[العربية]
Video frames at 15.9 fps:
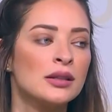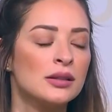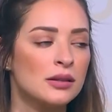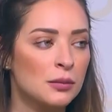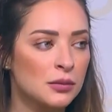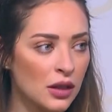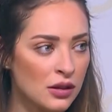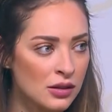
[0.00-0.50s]

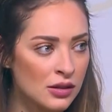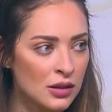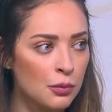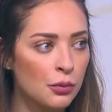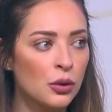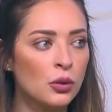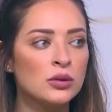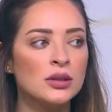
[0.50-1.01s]
تمتص
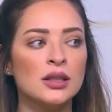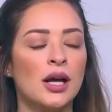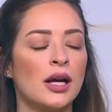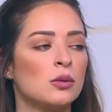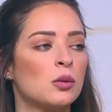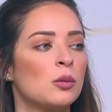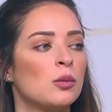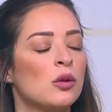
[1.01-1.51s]

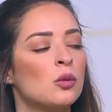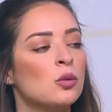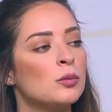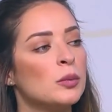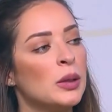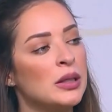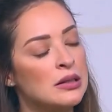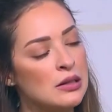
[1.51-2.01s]
البروتينات ومن
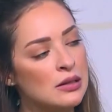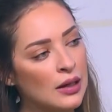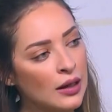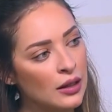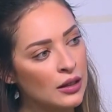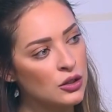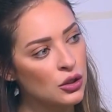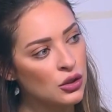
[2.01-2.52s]
ثم
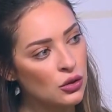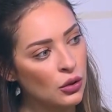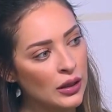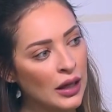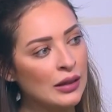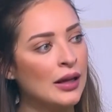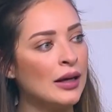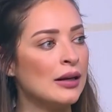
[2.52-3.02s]
تستخرج
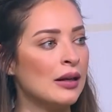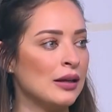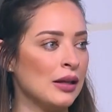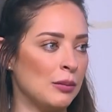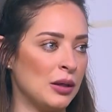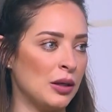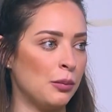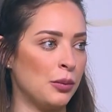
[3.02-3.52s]
السعرات الحراريه
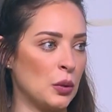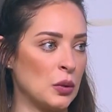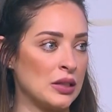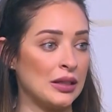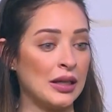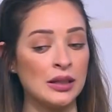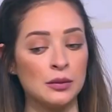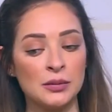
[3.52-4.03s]
من
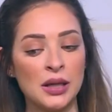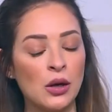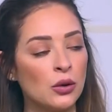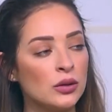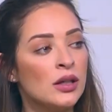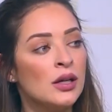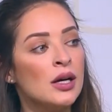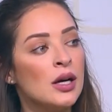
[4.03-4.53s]
البروتينات
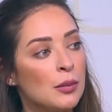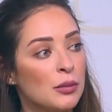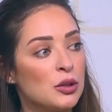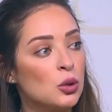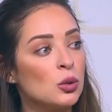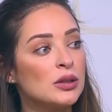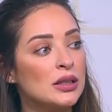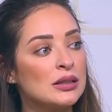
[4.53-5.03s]
تاخذ
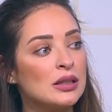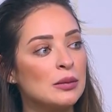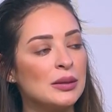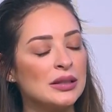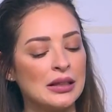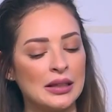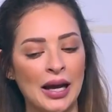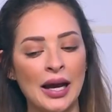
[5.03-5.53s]
مجهود كثير
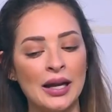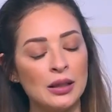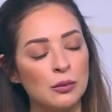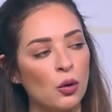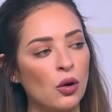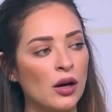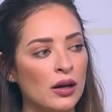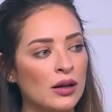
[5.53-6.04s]
بدني عالي
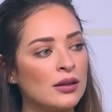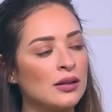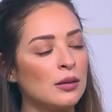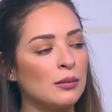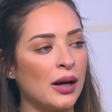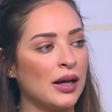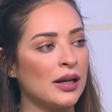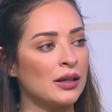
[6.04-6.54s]
مقارنه
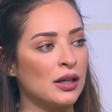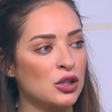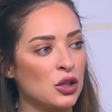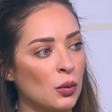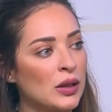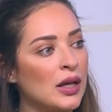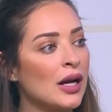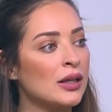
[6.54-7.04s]
مع
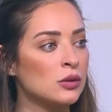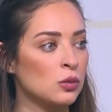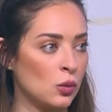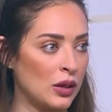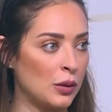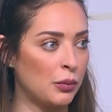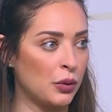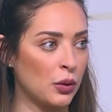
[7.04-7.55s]
النشويات
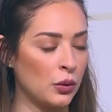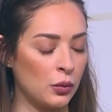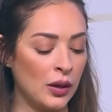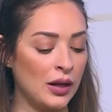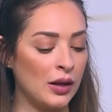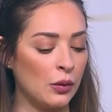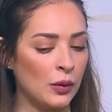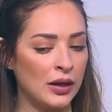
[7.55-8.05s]
والبرو
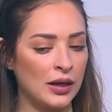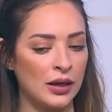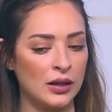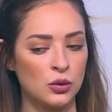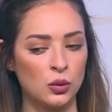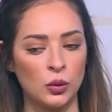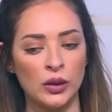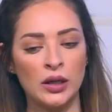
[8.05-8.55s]

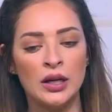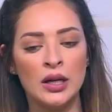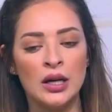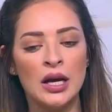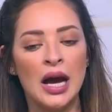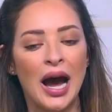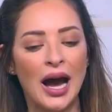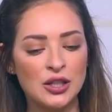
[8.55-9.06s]
والدهون
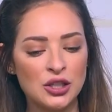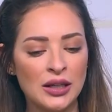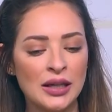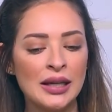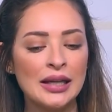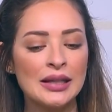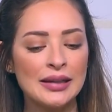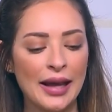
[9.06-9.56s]
عشان
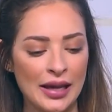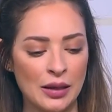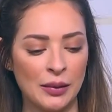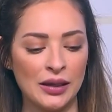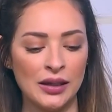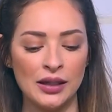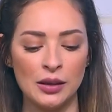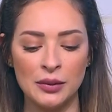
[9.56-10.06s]
هيك دائما
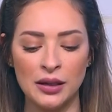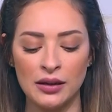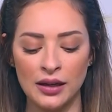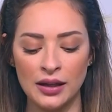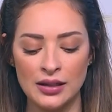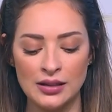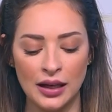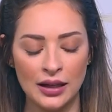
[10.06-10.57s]
احنا بدنا
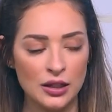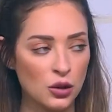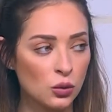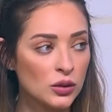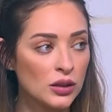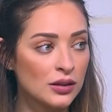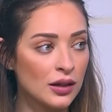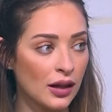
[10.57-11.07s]
نركز على
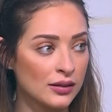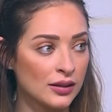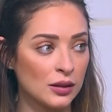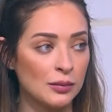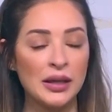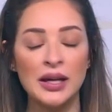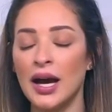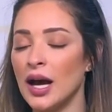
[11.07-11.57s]
جوده
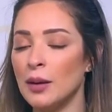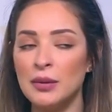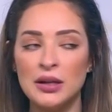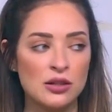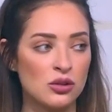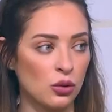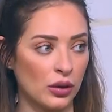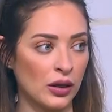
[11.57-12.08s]
الاطعمه قبل
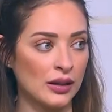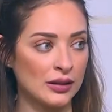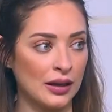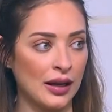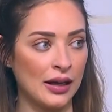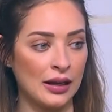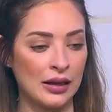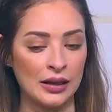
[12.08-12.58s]
السعرات
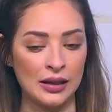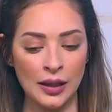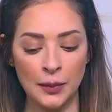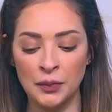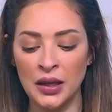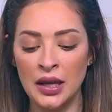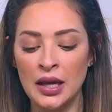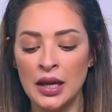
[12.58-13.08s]
الحراريه
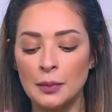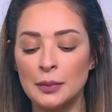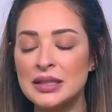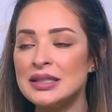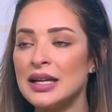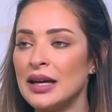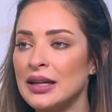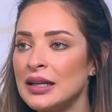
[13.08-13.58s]

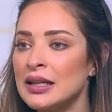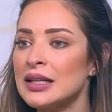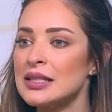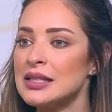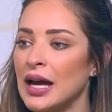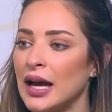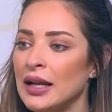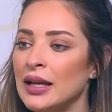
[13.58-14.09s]
بدي
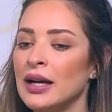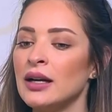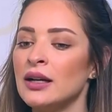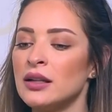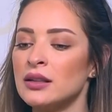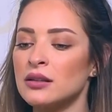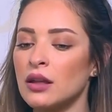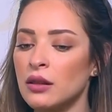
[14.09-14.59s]
اركز على
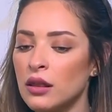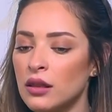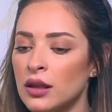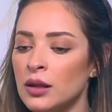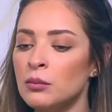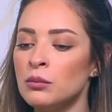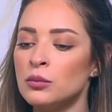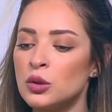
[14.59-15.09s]

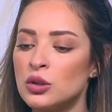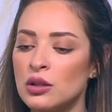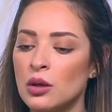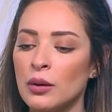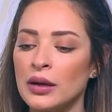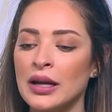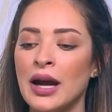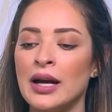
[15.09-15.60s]
تنظيم
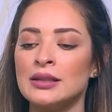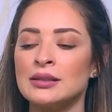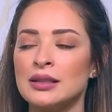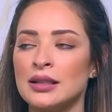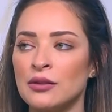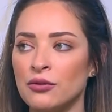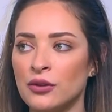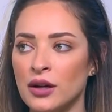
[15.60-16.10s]
مستويات
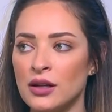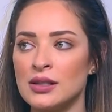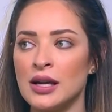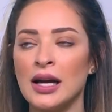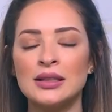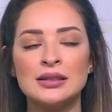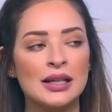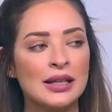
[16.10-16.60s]

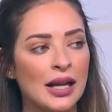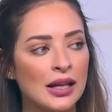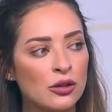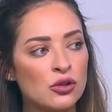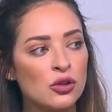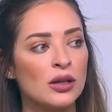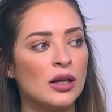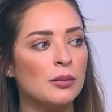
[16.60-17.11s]
افرازات
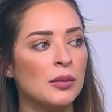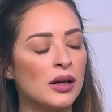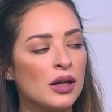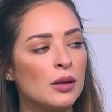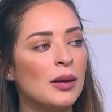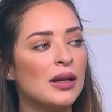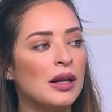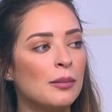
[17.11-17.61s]
الانسولين من
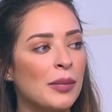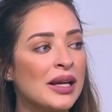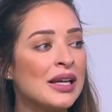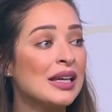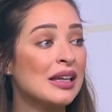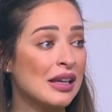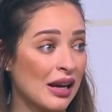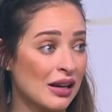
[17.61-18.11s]
قبل
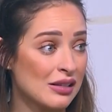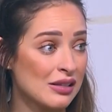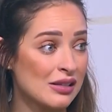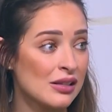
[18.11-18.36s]
البنكرياس